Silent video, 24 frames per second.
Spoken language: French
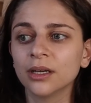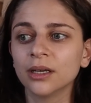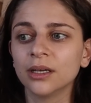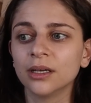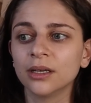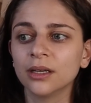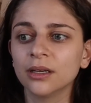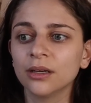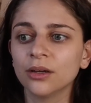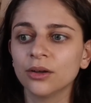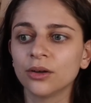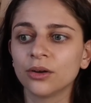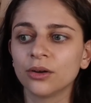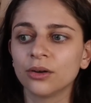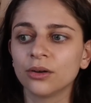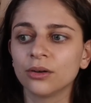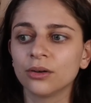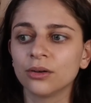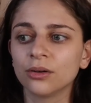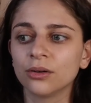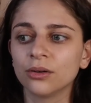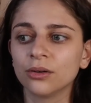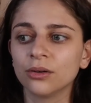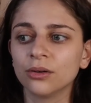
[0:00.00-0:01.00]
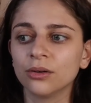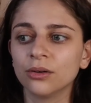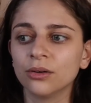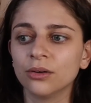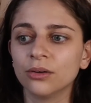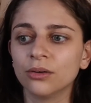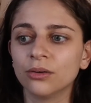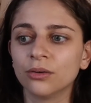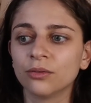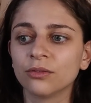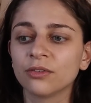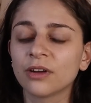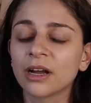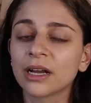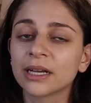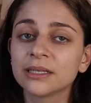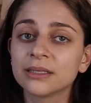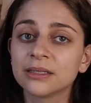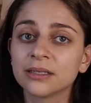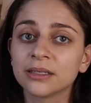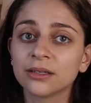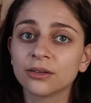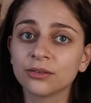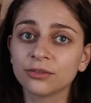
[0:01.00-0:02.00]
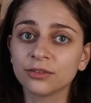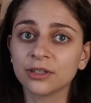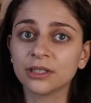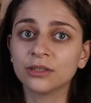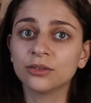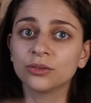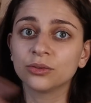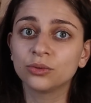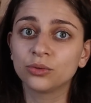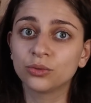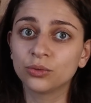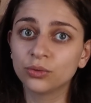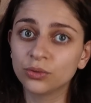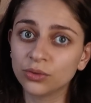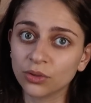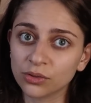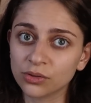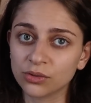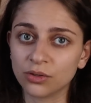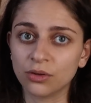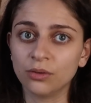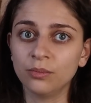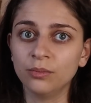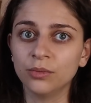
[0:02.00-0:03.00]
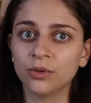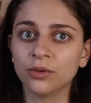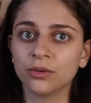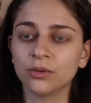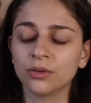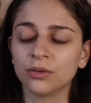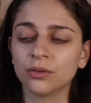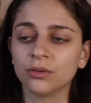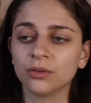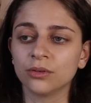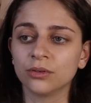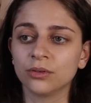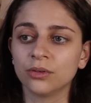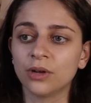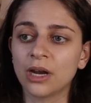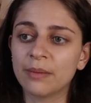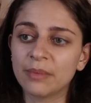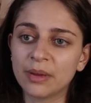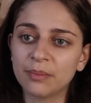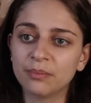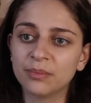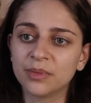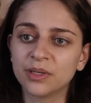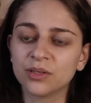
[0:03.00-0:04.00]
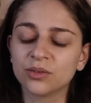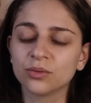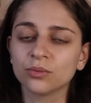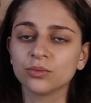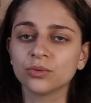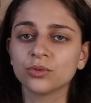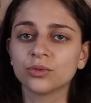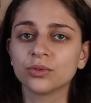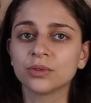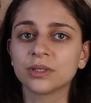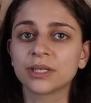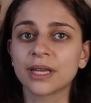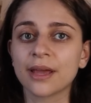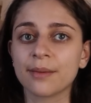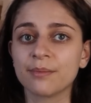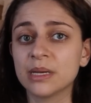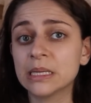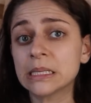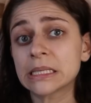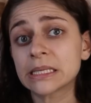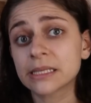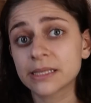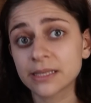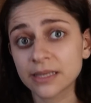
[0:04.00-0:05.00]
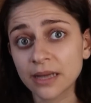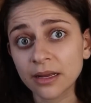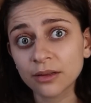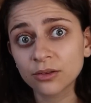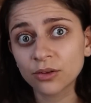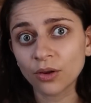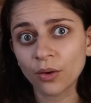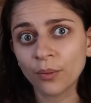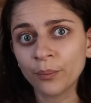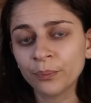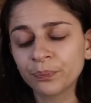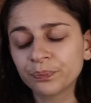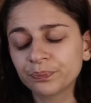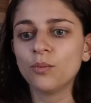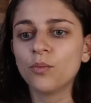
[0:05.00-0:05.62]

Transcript: Et on va rester en fait tous ensemble dans la même maison jusqu'à mes 7 ans.